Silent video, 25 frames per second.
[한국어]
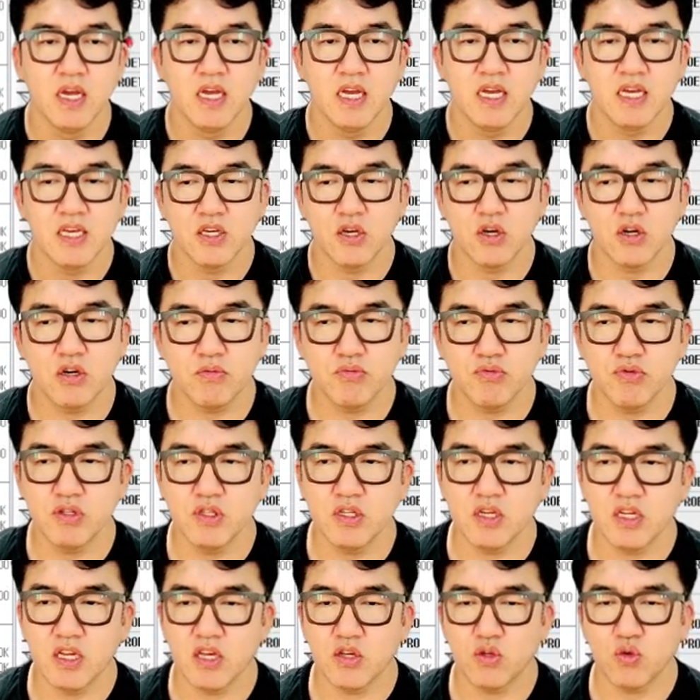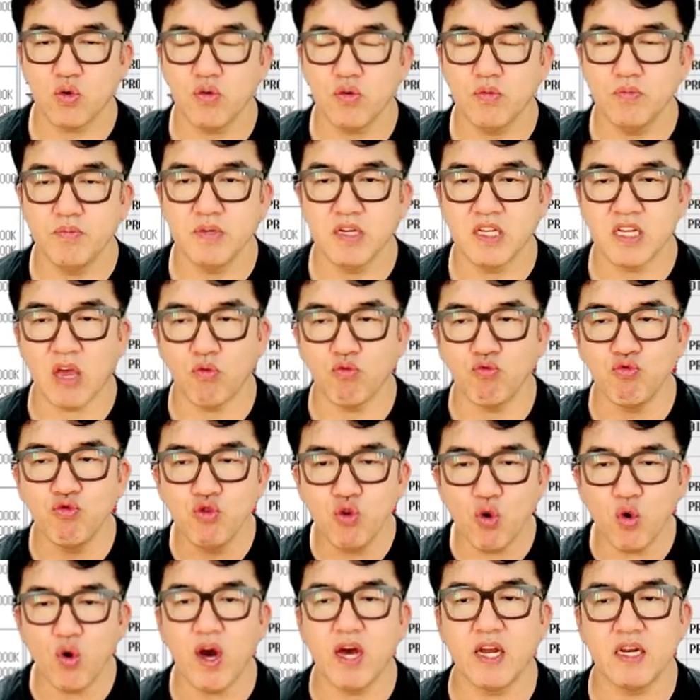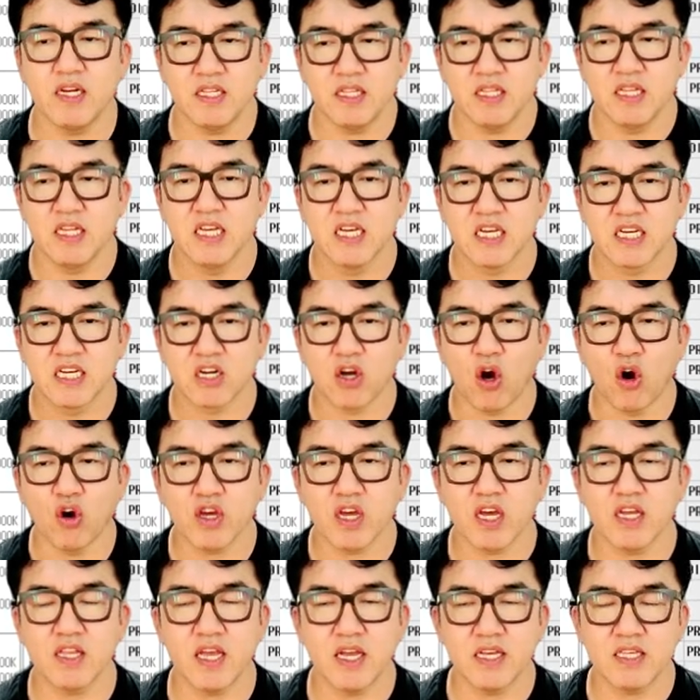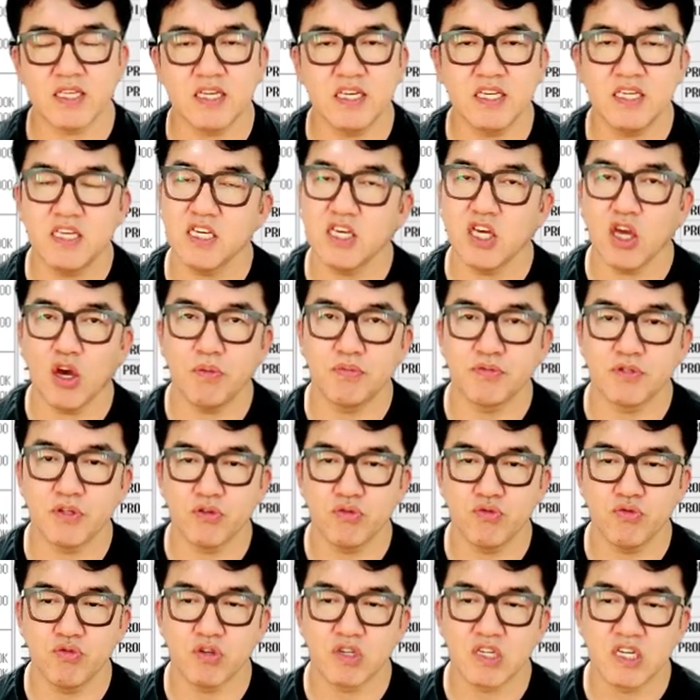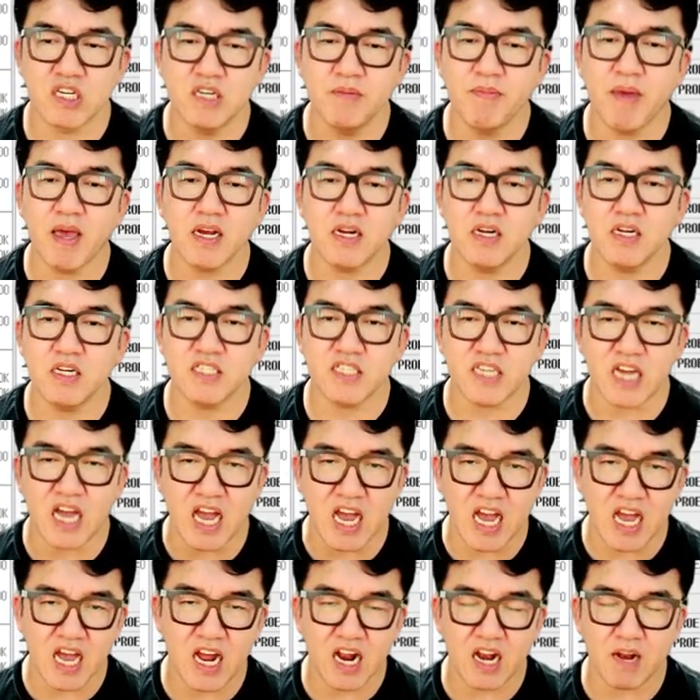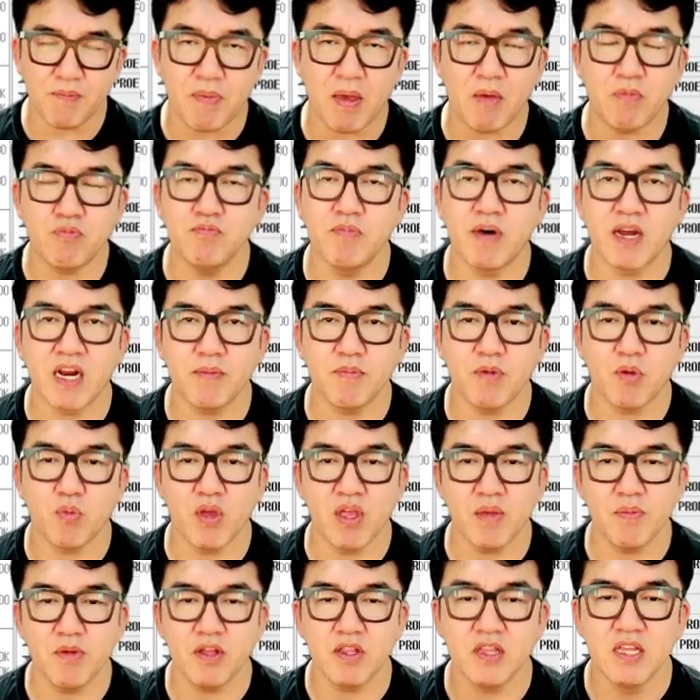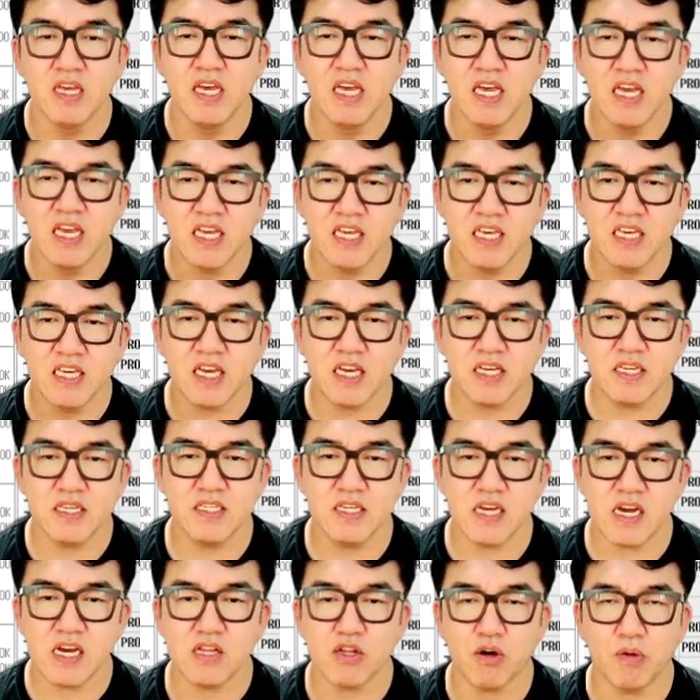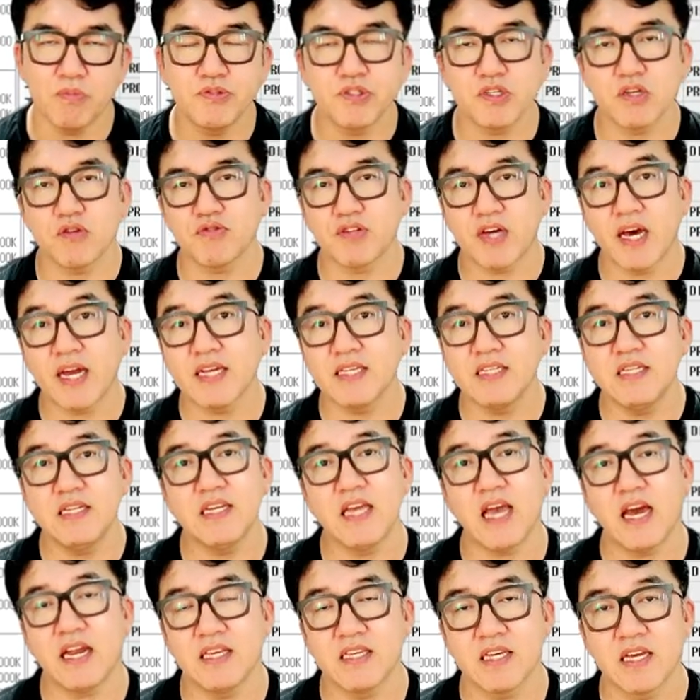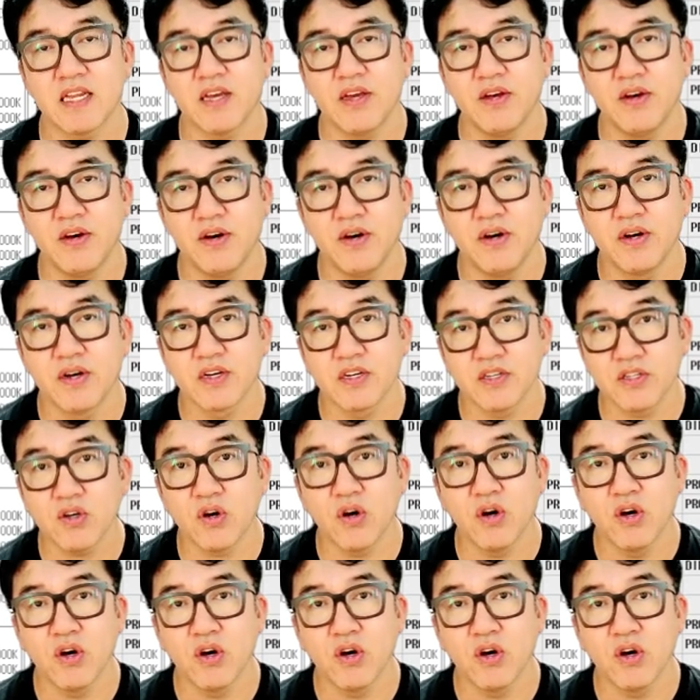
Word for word: 여러분들이 조금 이렇게 운용하는 거기에 대한 지식이 없어도 금액을 잘 배분만 하면 왜냐면 이게 시장에서 없어지고 사라지는 게 아니잖아요. 그죠?